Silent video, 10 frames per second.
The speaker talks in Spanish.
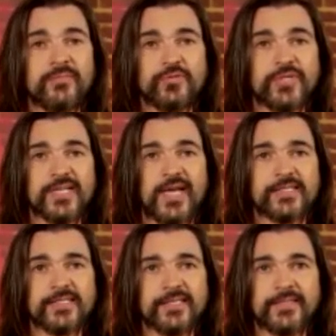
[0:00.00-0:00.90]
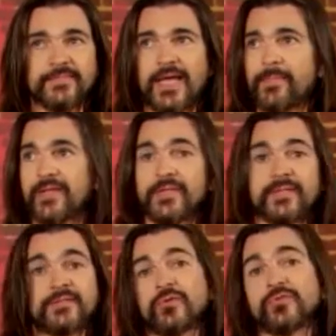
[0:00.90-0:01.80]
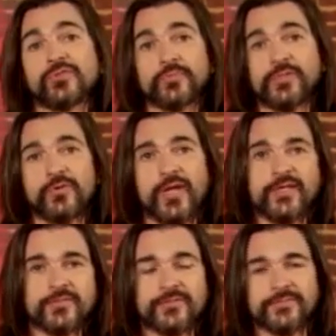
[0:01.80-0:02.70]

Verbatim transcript: muchas ganas de, aprender de todos estos personajes.